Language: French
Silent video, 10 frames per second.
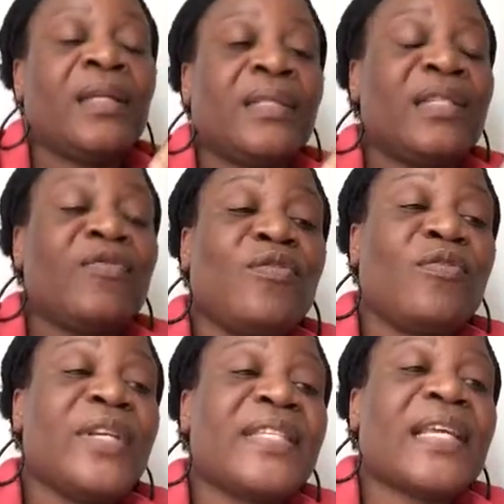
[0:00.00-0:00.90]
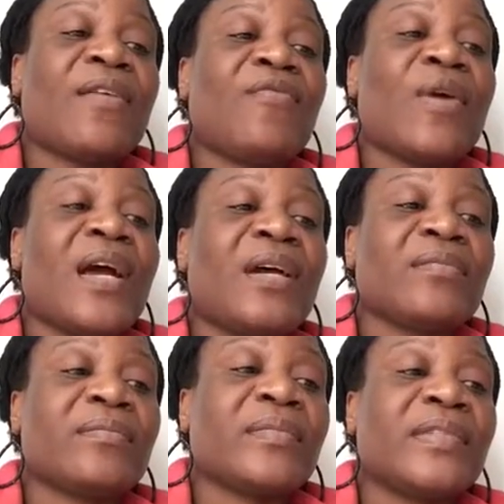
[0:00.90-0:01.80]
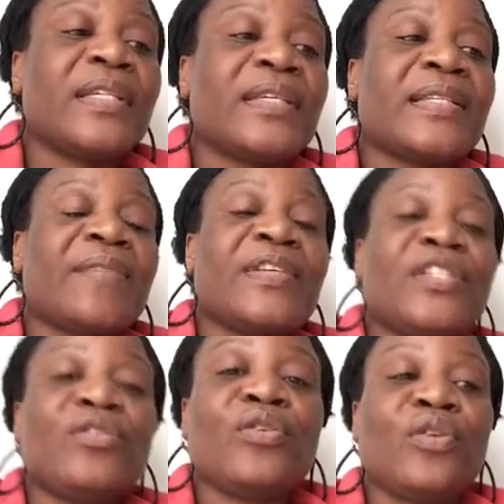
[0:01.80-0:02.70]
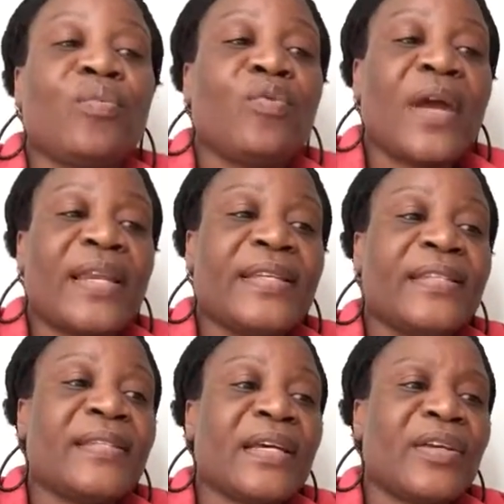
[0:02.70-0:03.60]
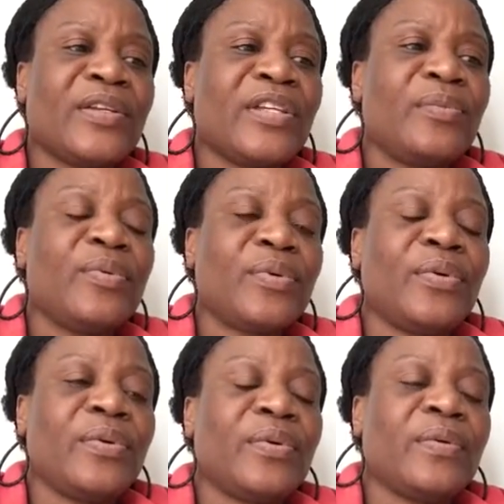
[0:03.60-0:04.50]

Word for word: Si vous voulez savoir ce que ça veut dire le repos, allez-y dans Hébreu.